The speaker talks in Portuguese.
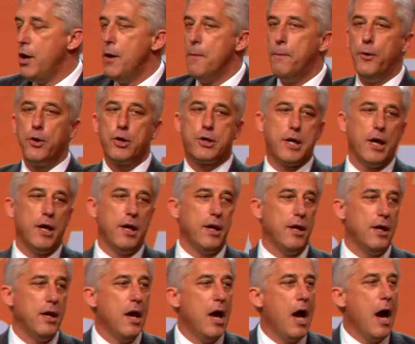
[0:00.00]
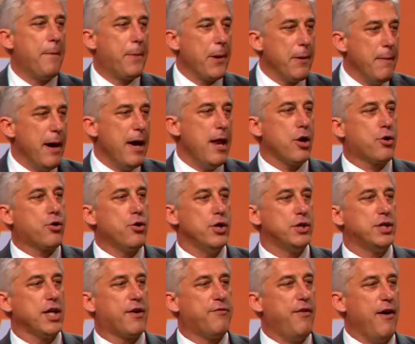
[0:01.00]
Porque a primeira
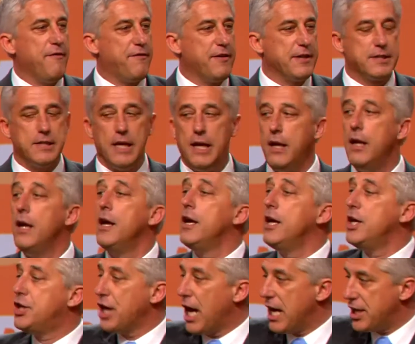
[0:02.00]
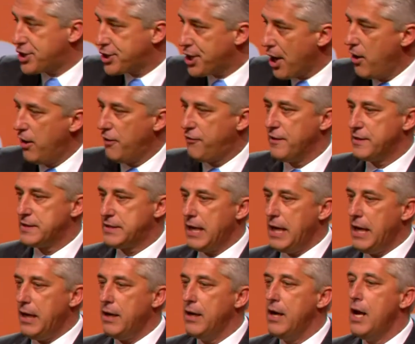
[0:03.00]
coisa que vão fazer, e já estão a fazer,